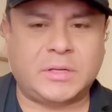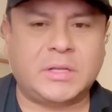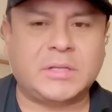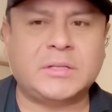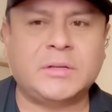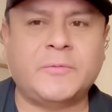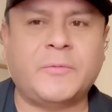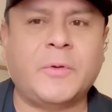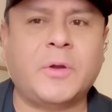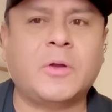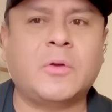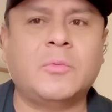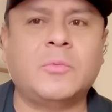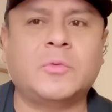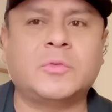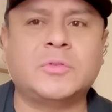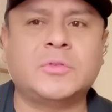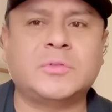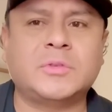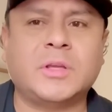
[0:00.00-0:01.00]
Y así fue
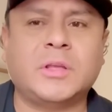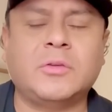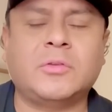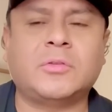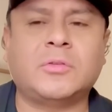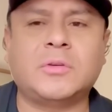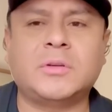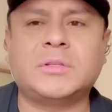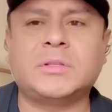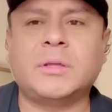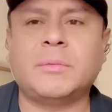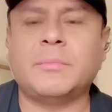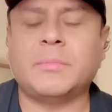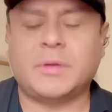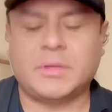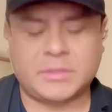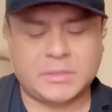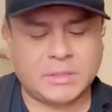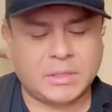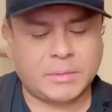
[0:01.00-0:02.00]
como sucedió todo este,
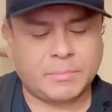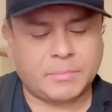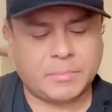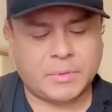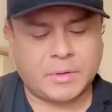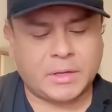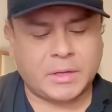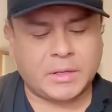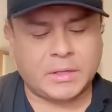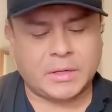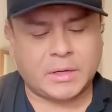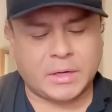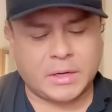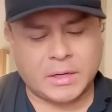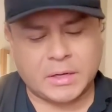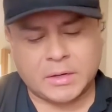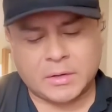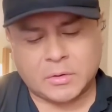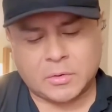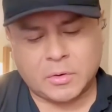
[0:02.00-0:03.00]
este
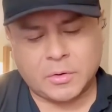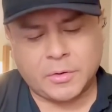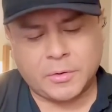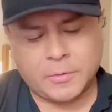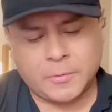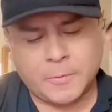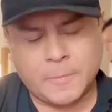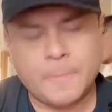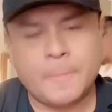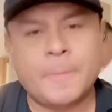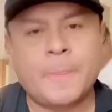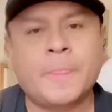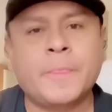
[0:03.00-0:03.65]
enrollo.